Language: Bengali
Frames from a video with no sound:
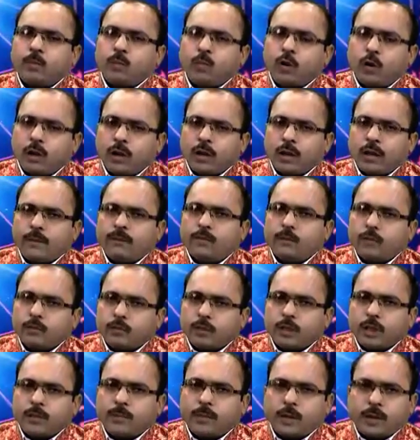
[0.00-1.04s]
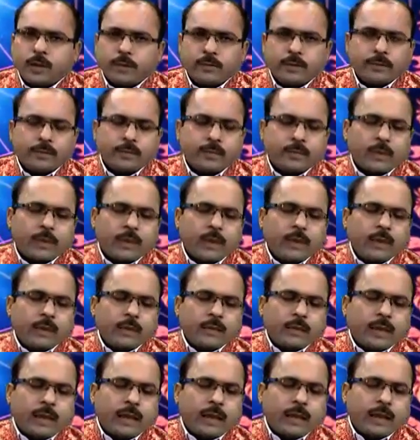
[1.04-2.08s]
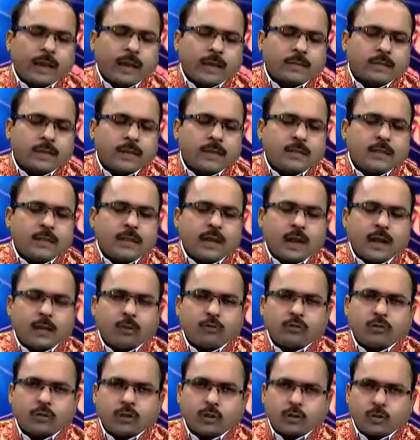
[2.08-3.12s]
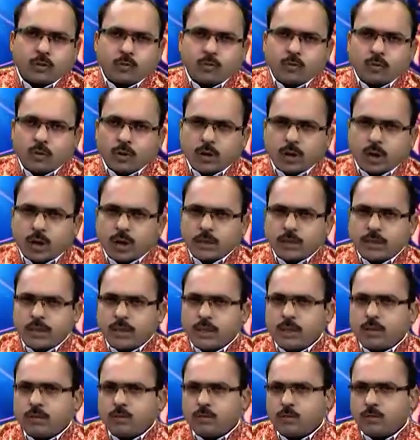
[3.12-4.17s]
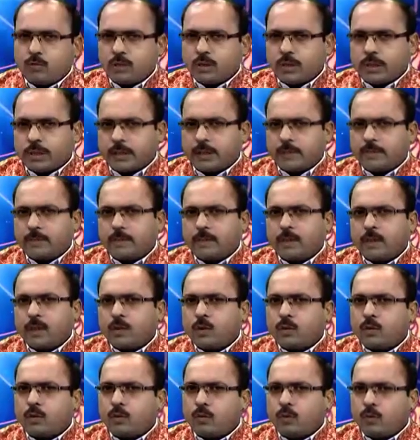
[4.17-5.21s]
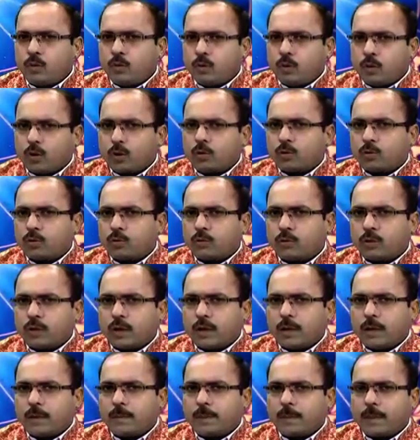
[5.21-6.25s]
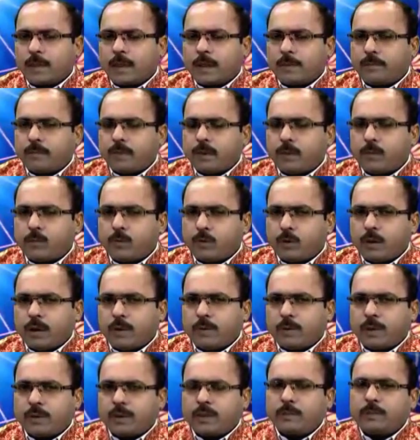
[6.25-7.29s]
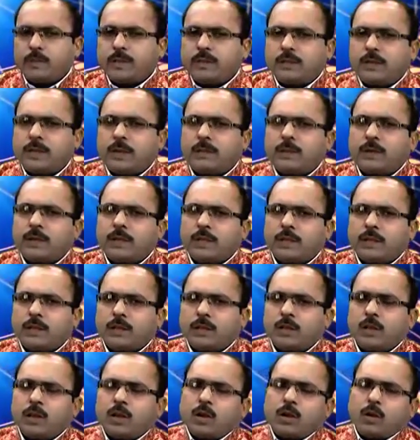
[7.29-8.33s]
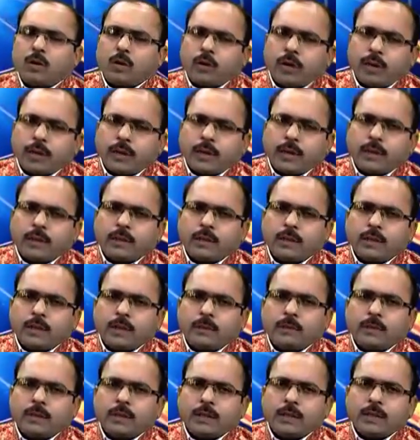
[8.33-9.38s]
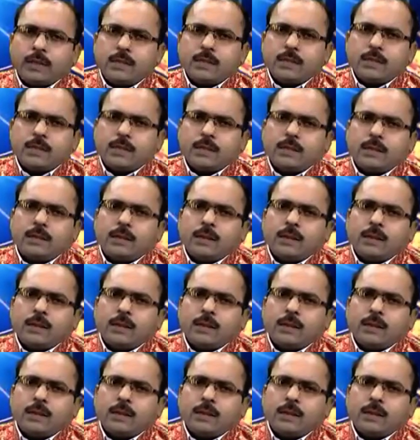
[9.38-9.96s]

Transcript: ফল লাভ করতে পারবে তা আজকে যে আলোচনা করব রাশি অনুযায়ী কোন রত্নটা আপনি পড়লে পারে দেখবেন যে আমাদের অনেক ক্ষেত্রে আমরা দেখি যে